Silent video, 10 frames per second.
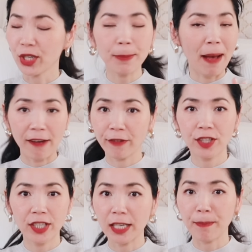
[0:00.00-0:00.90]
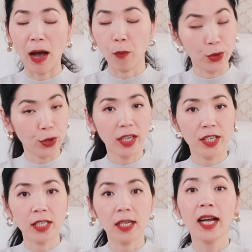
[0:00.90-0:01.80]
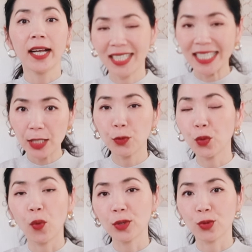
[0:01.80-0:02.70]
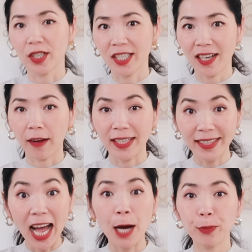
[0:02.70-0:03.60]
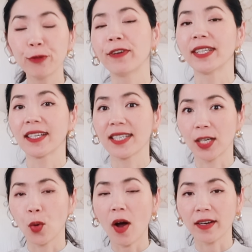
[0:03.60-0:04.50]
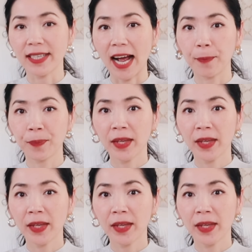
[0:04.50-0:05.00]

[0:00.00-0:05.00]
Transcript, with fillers: 不是100%，我说的是基于我所知道的大部分的情况下，